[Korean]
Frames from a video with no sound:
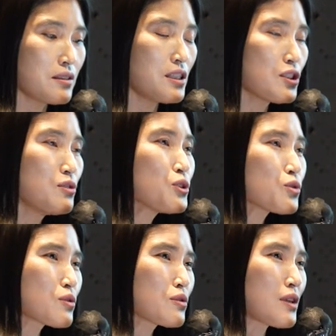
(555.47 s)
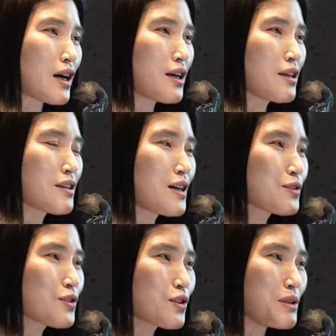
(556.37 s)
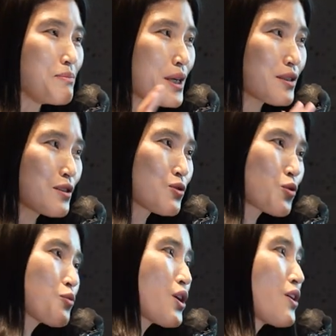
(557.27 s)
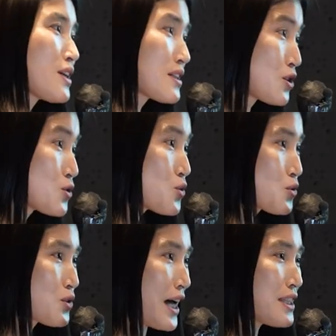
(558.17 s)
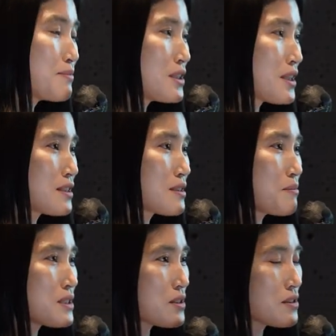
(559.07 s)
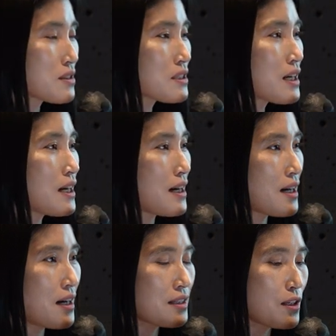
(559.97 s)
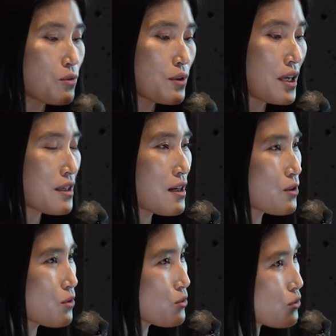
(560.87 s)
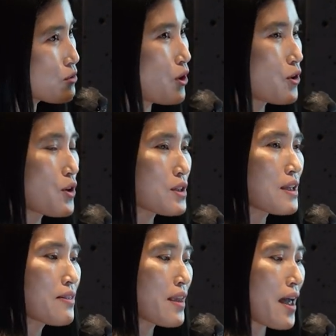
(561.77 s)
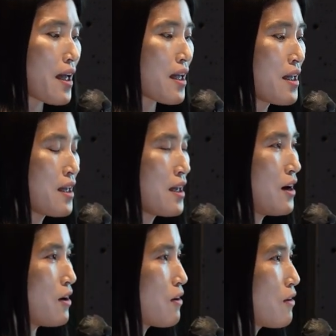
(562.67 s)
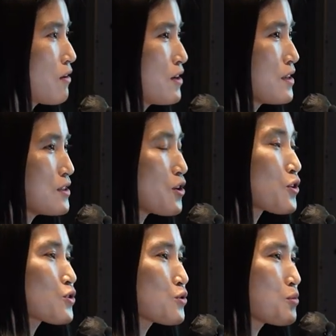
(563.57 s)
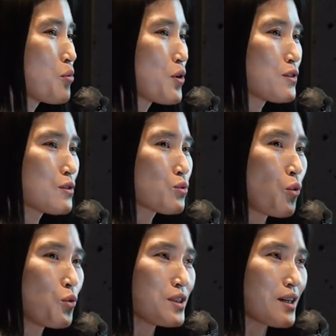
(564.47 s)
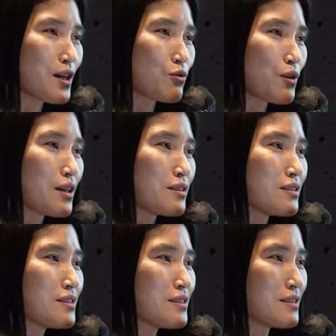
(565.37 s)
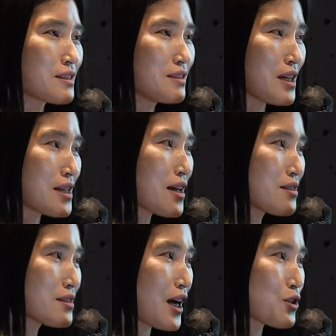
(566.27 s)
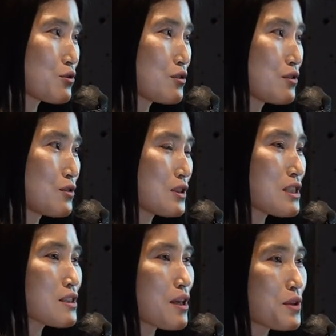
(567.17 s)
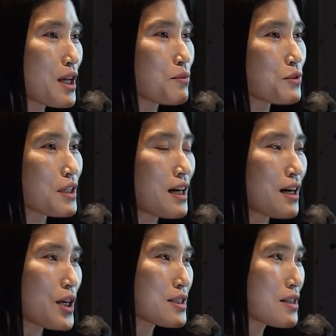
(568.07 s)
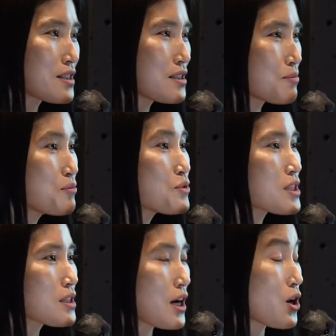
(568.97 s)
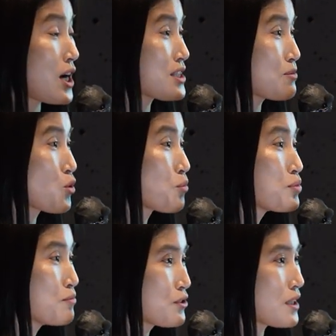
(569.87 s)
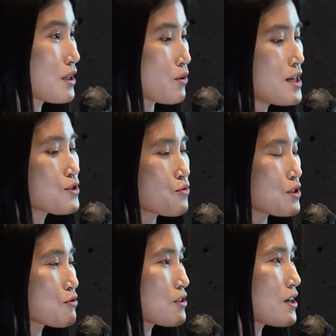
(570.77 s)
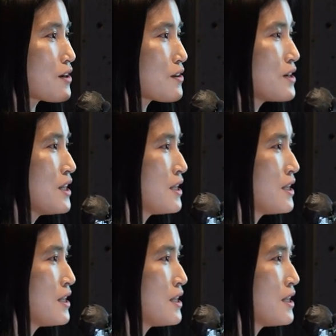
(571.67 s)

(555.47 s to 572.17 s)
이 금융 쪽은 아까 얘기한 것처럼 인베디드 소프트웨어나 그런 쪽은 아닙니다. 이제 미션 크리티컬하다고 얘기하기도 조금 어렵긴 한데 어, 여기도 보면은 돈이라고 하는 그 재산을 다루는 시스템이다 보니까 굉장히 이제 품질에 대한 관심이 높은 분야라고 할 수 있고요.